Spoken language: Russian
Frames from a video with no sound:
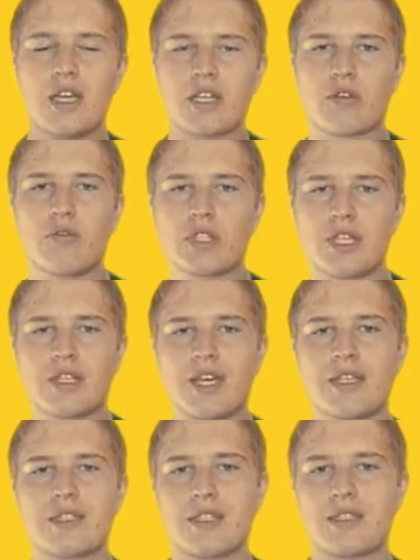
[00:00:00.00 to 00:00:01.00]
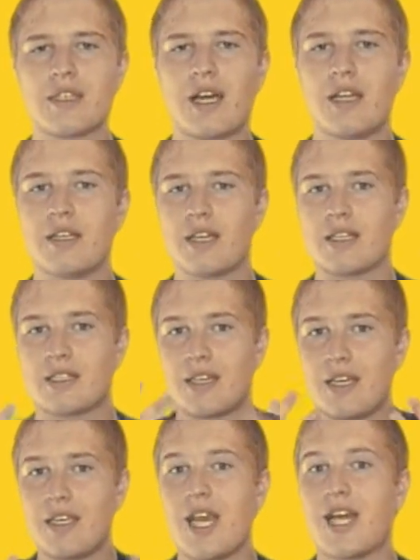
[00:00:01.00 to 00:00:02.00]
Так вот, китайцы создали
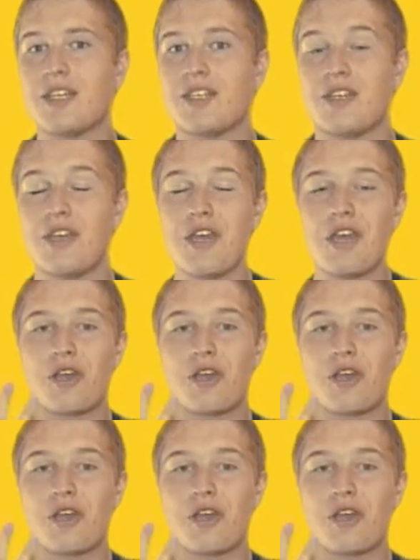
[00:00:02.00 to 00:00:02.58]
настоящий